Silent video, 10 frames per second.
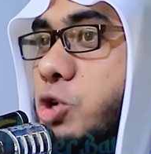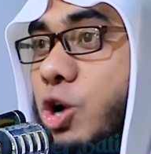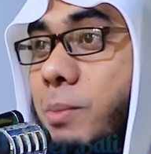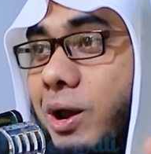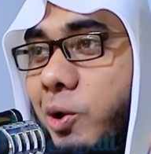
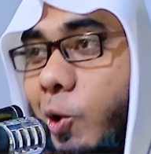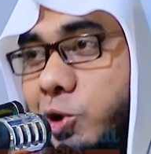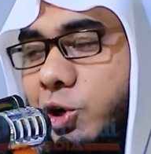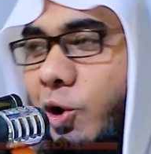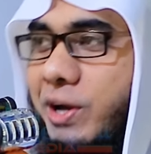সবার
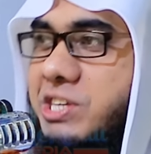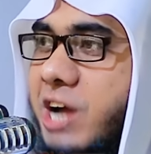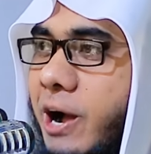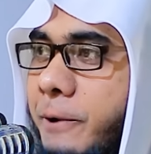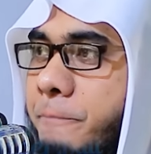ক্ষতি হয়ে
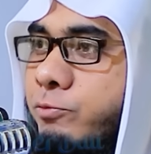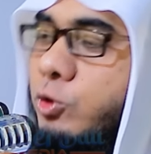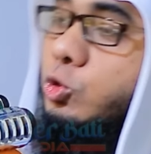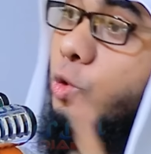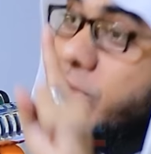যায়
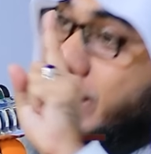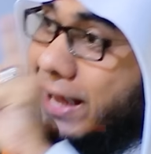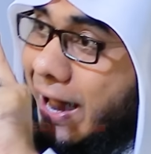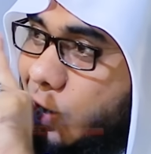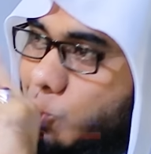তুমি
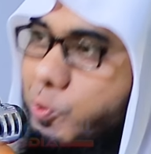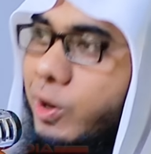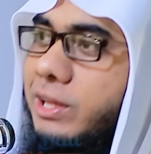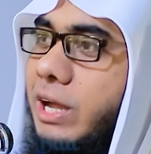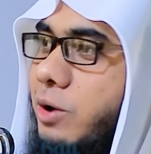ন্যায়ের
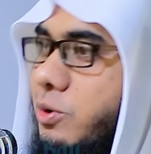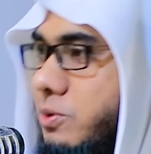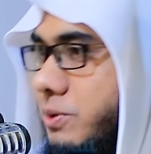উপরে থাকো